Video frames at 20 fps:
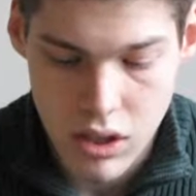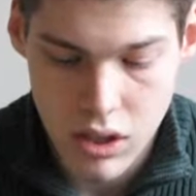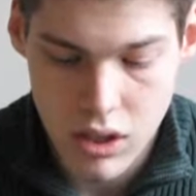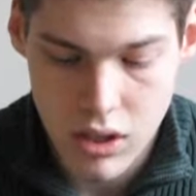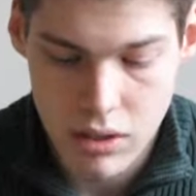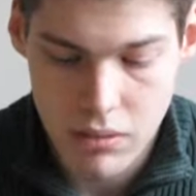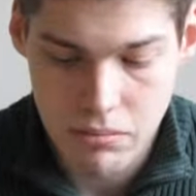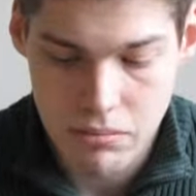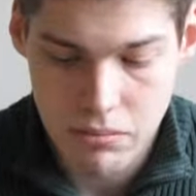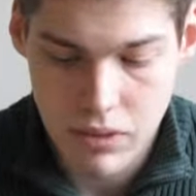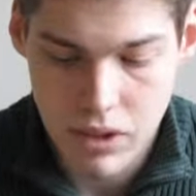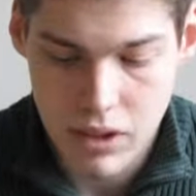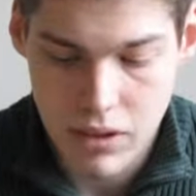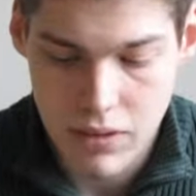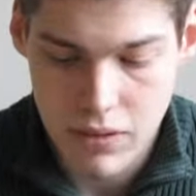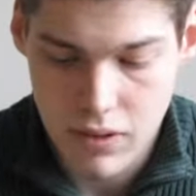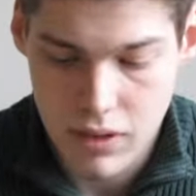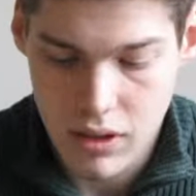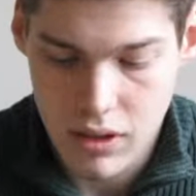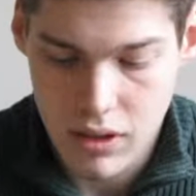Ähm,
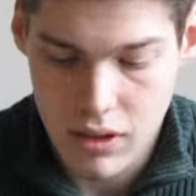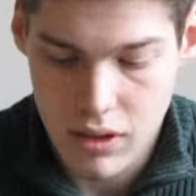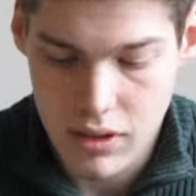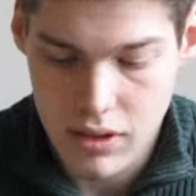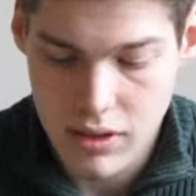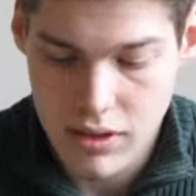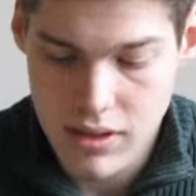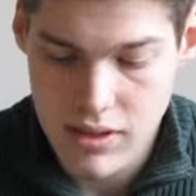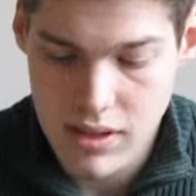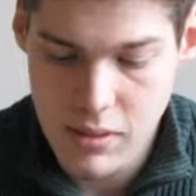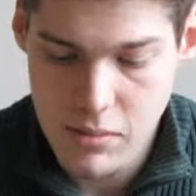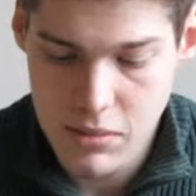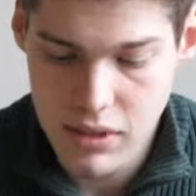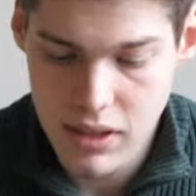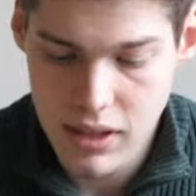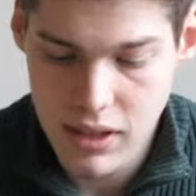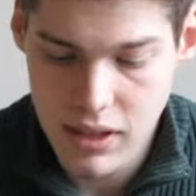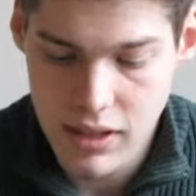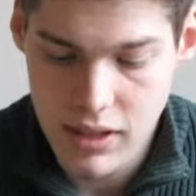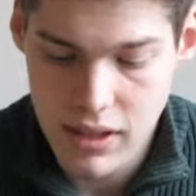
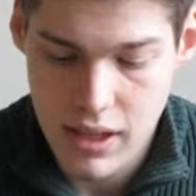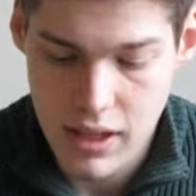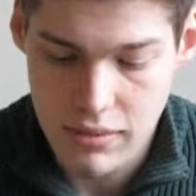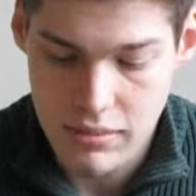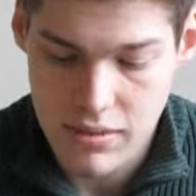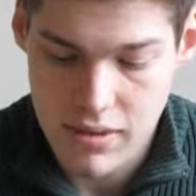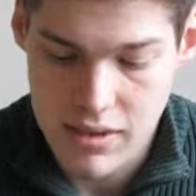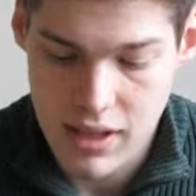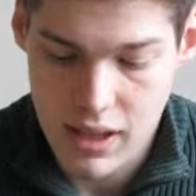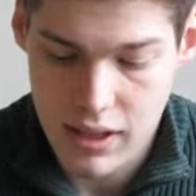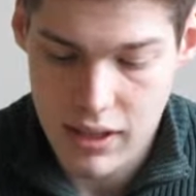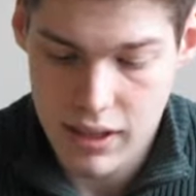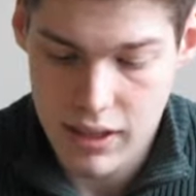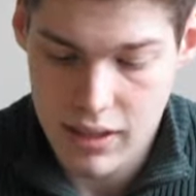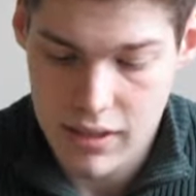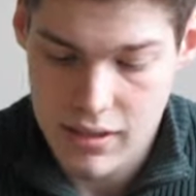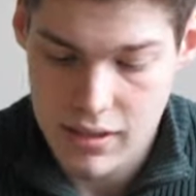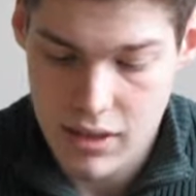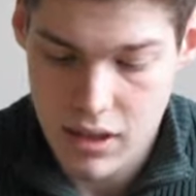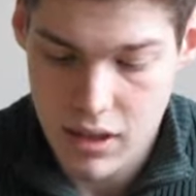Zimmer in Herrn
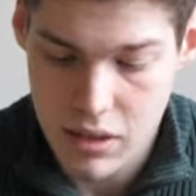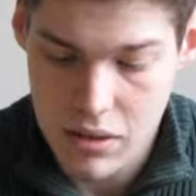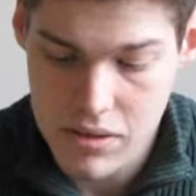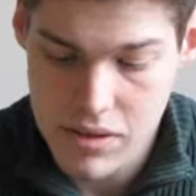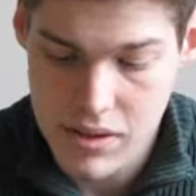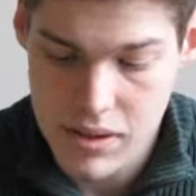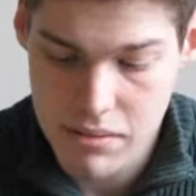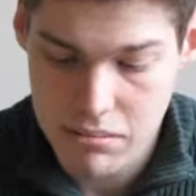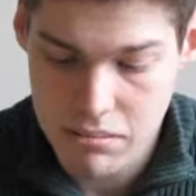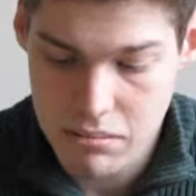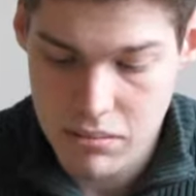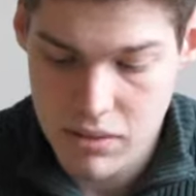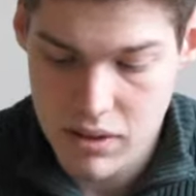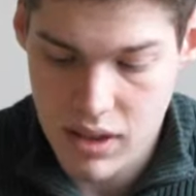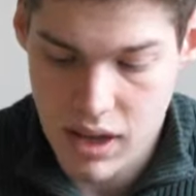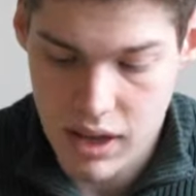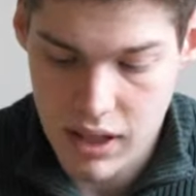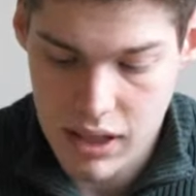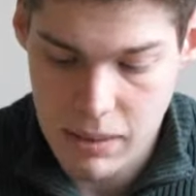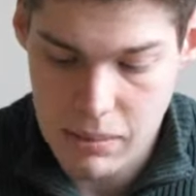Zanglers Hause
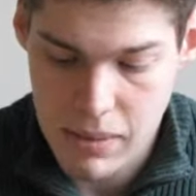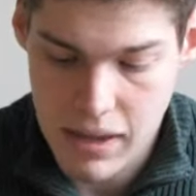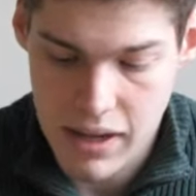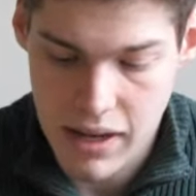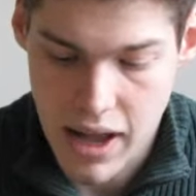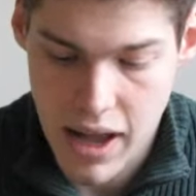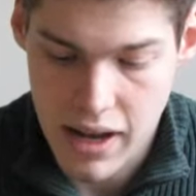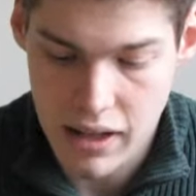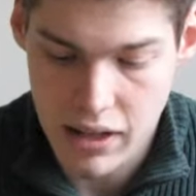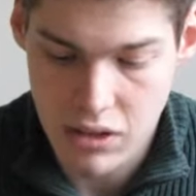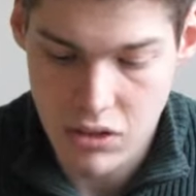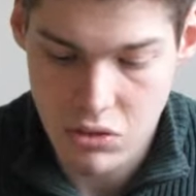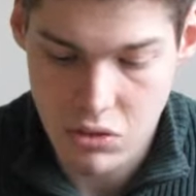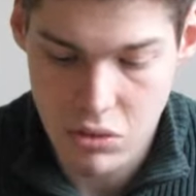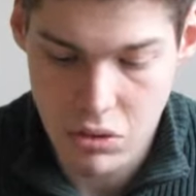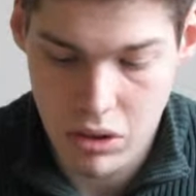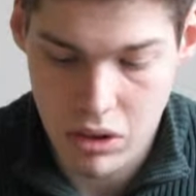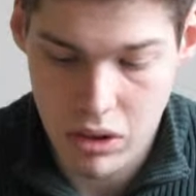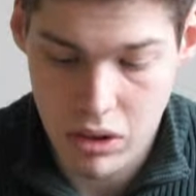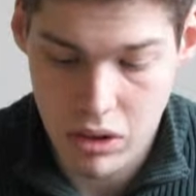die allgemeine
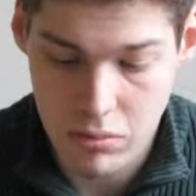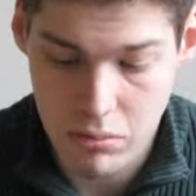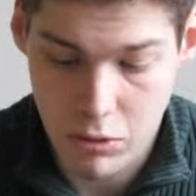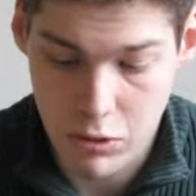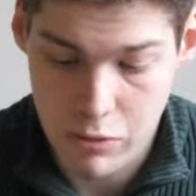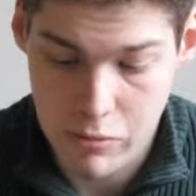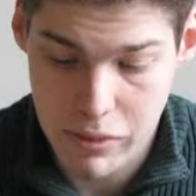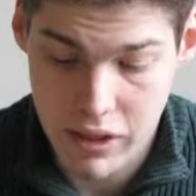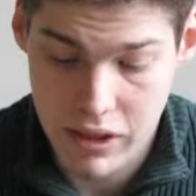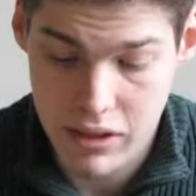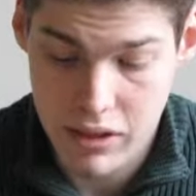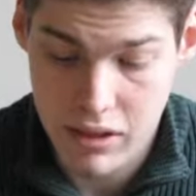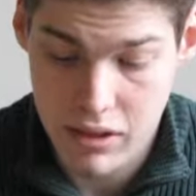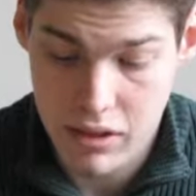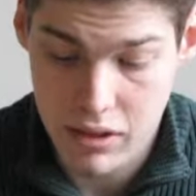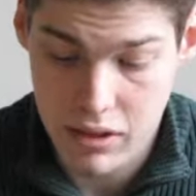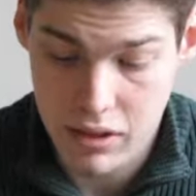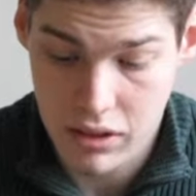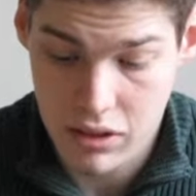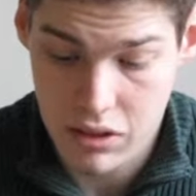Eingangstüre im
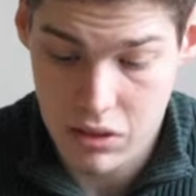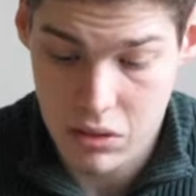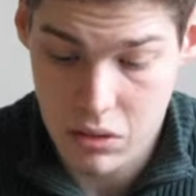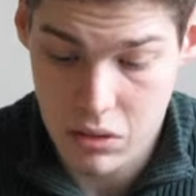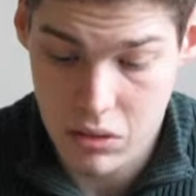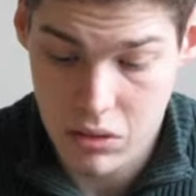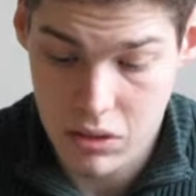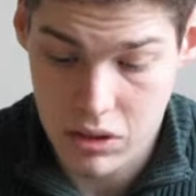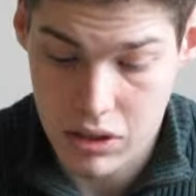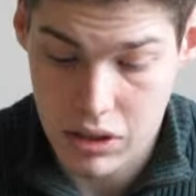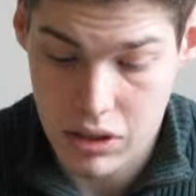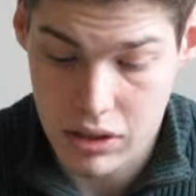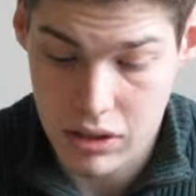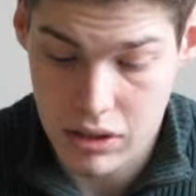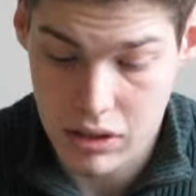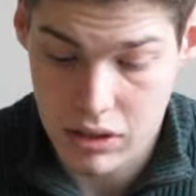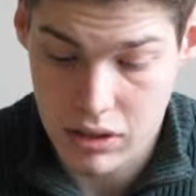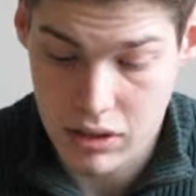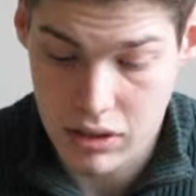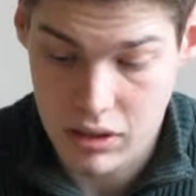Prospekt, jedoch
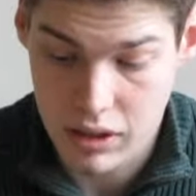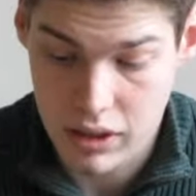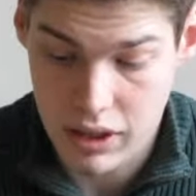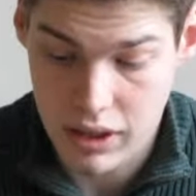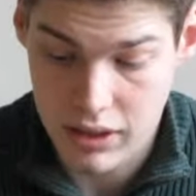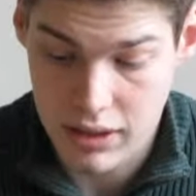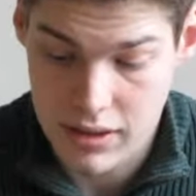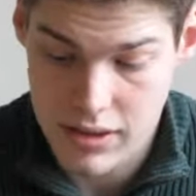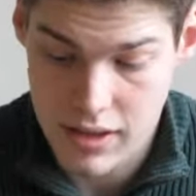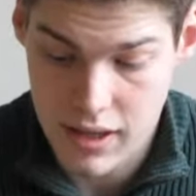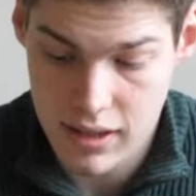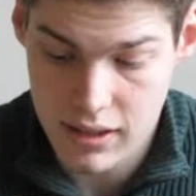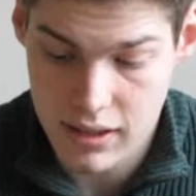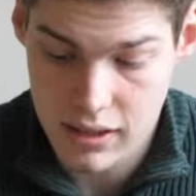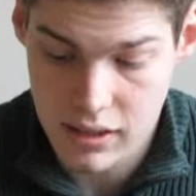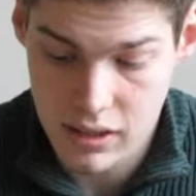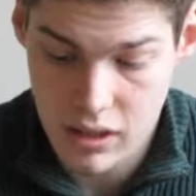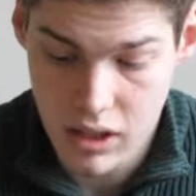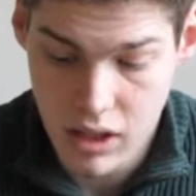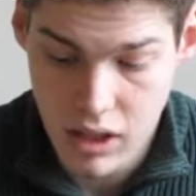gegen die rechte
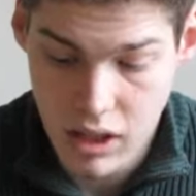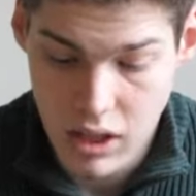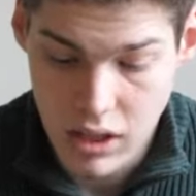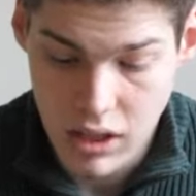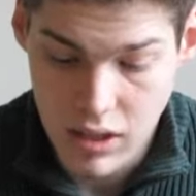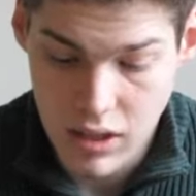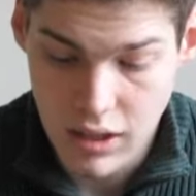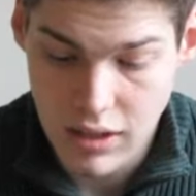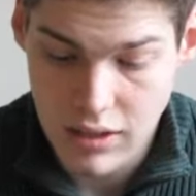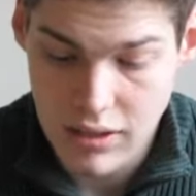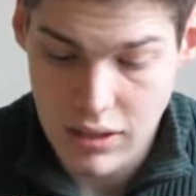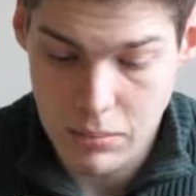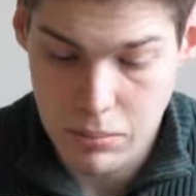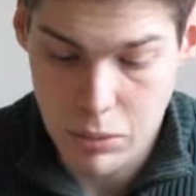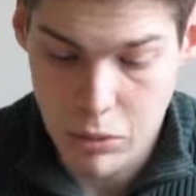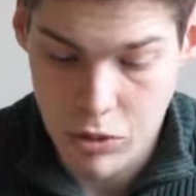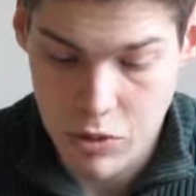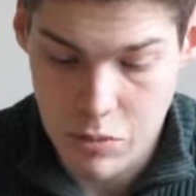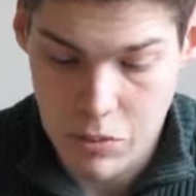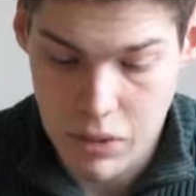Seite, links am
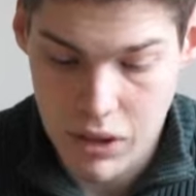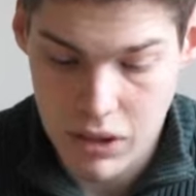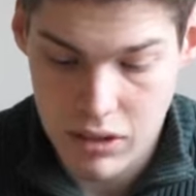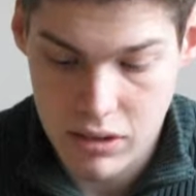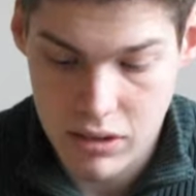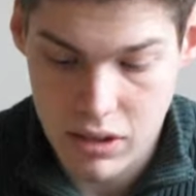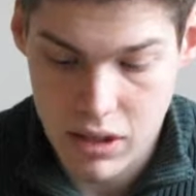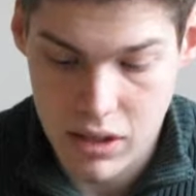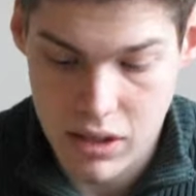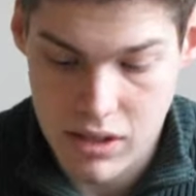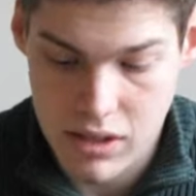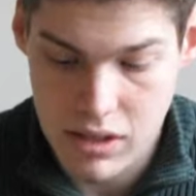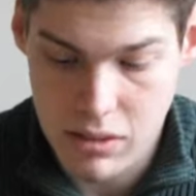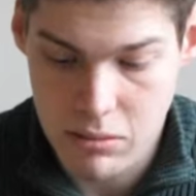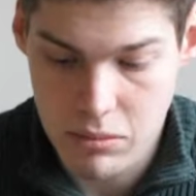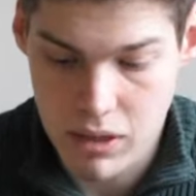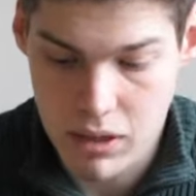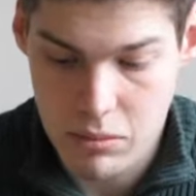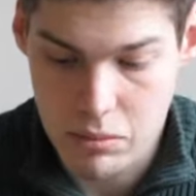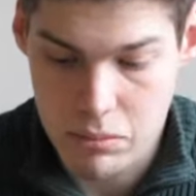Prospekt ein
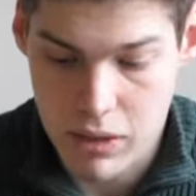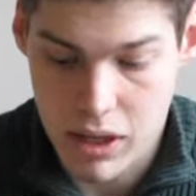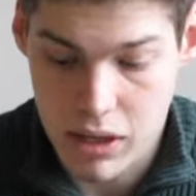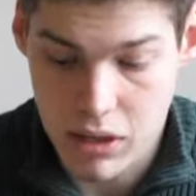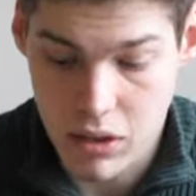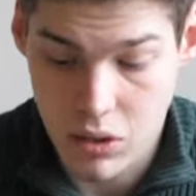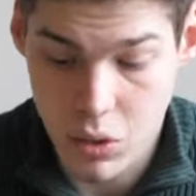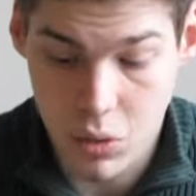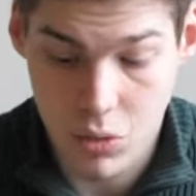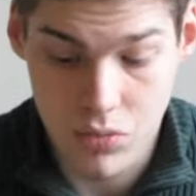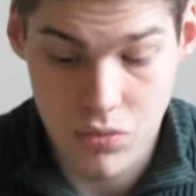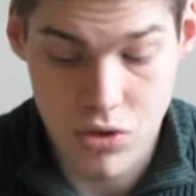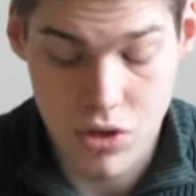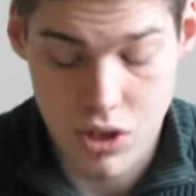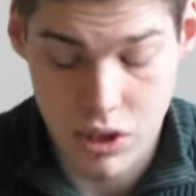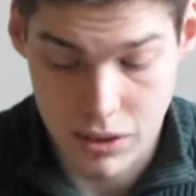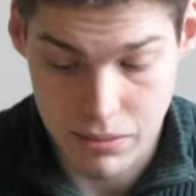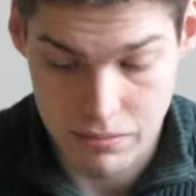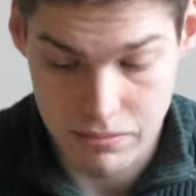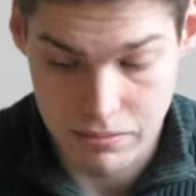ziemlich breiter
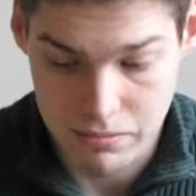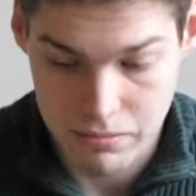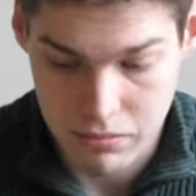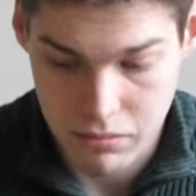Ofenschirm.